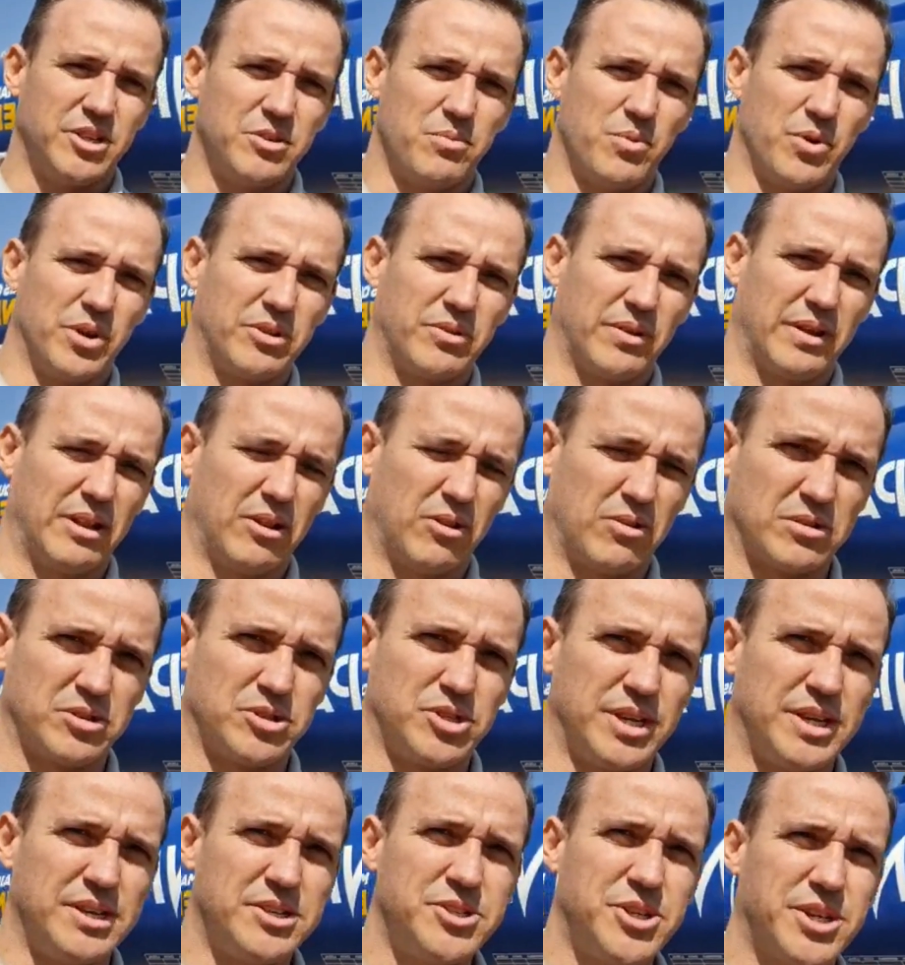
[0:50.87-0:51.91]
muito em
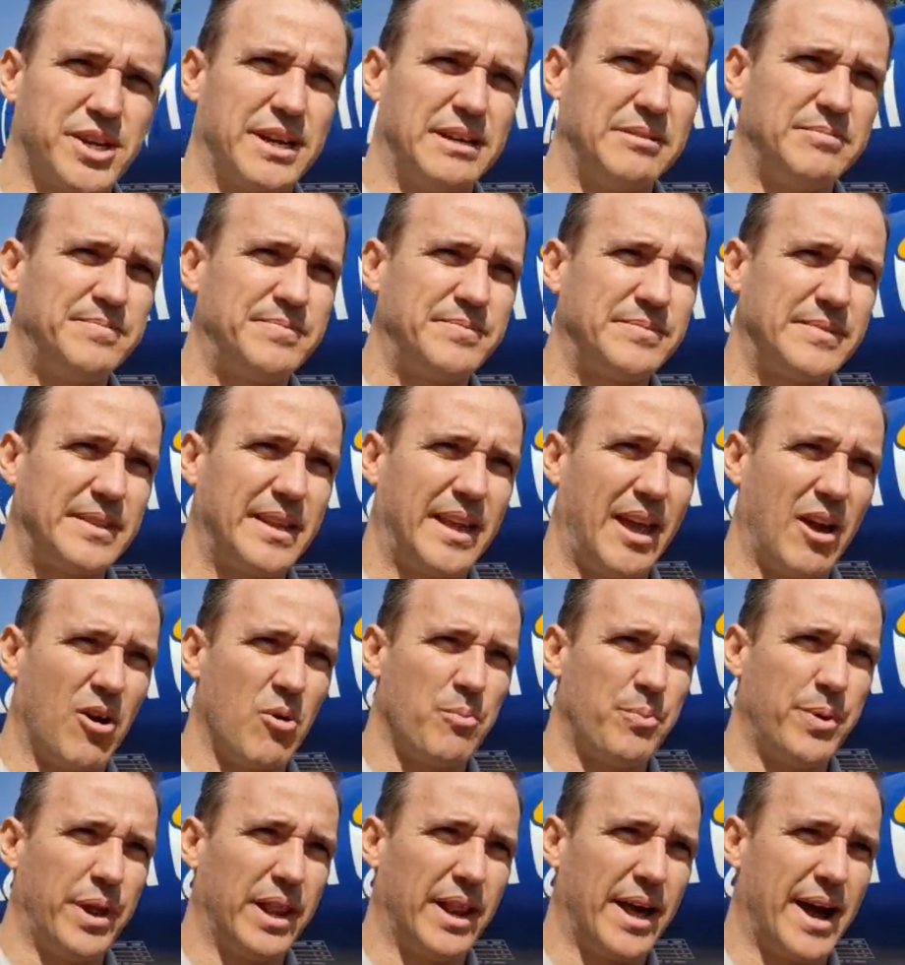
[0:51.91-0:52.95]
logística, é um
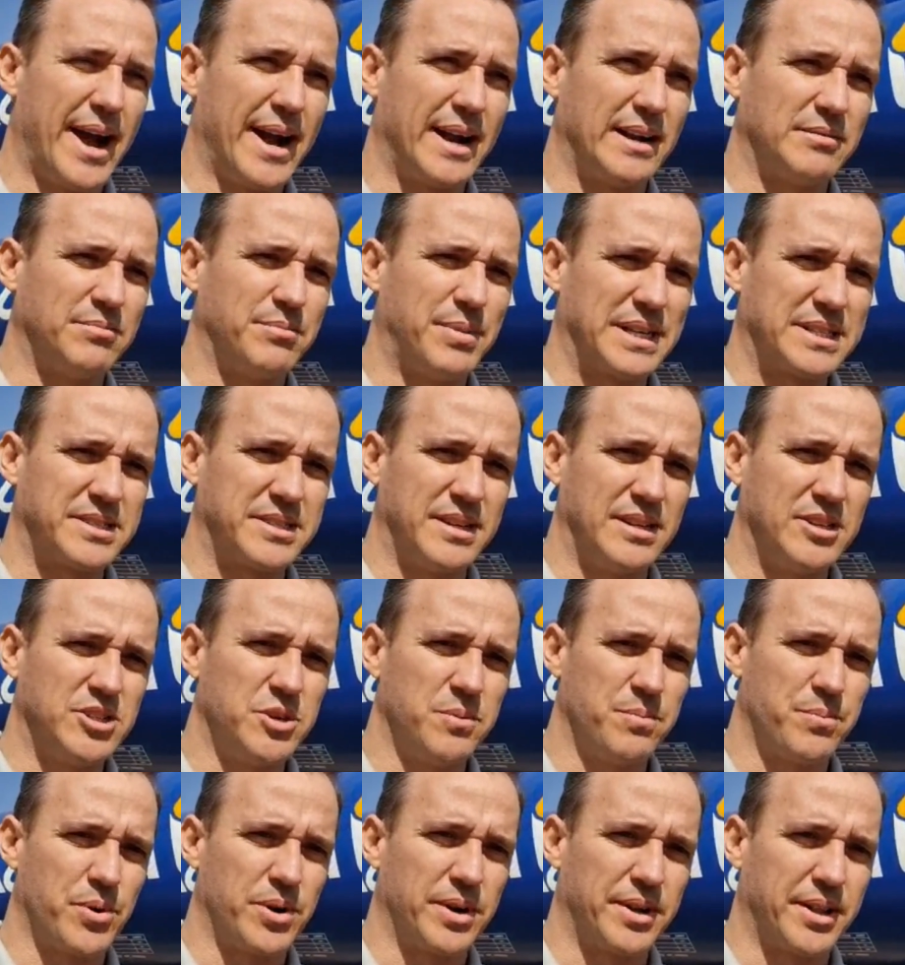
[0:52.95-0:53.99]
pilar bastante
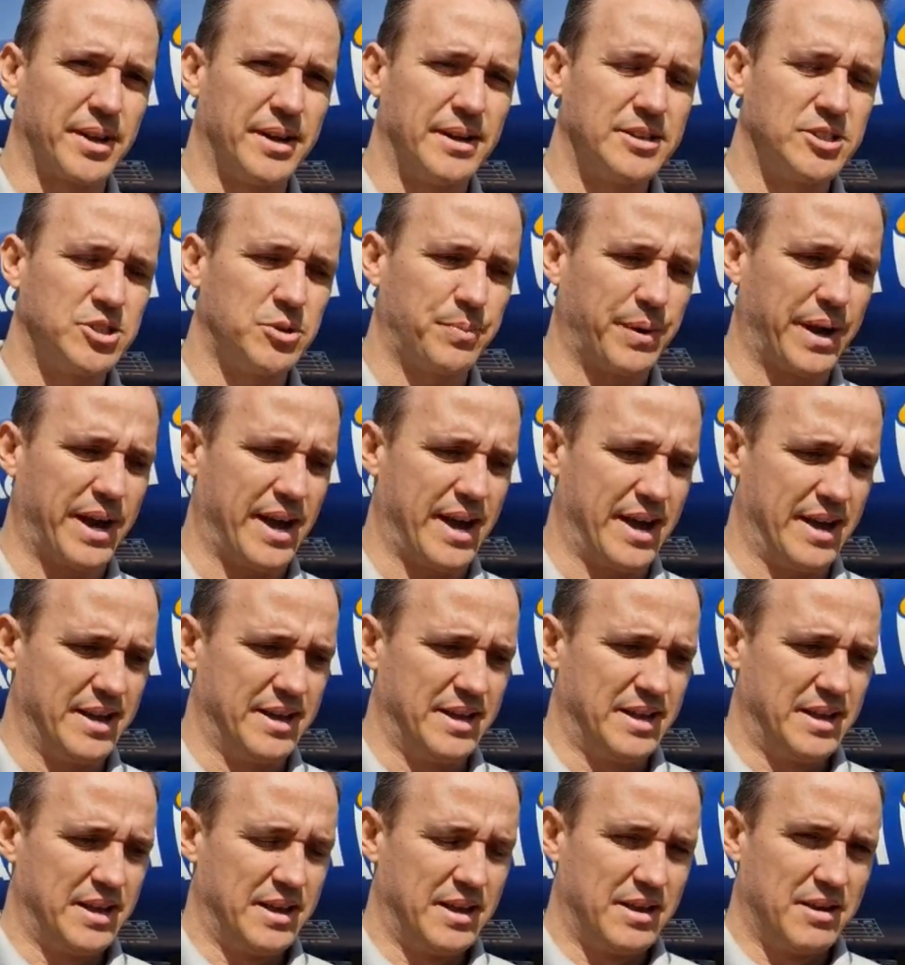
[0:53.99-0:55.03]
importante para
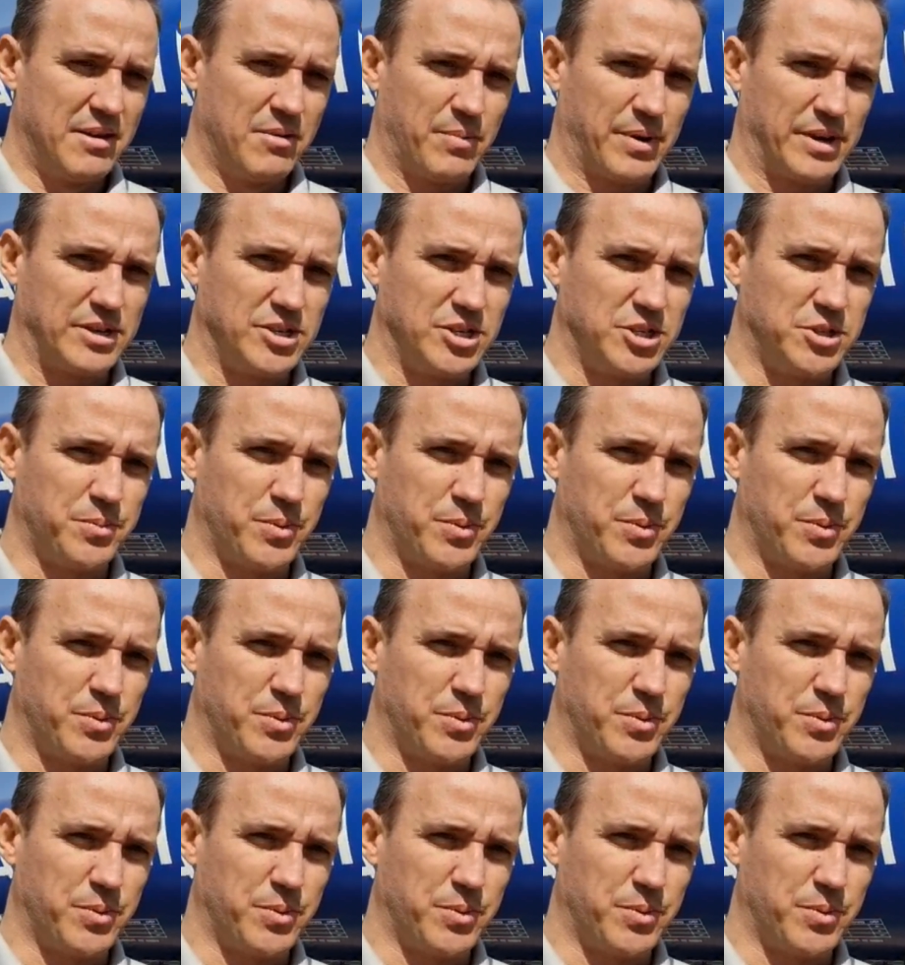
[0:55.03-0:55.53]
a gente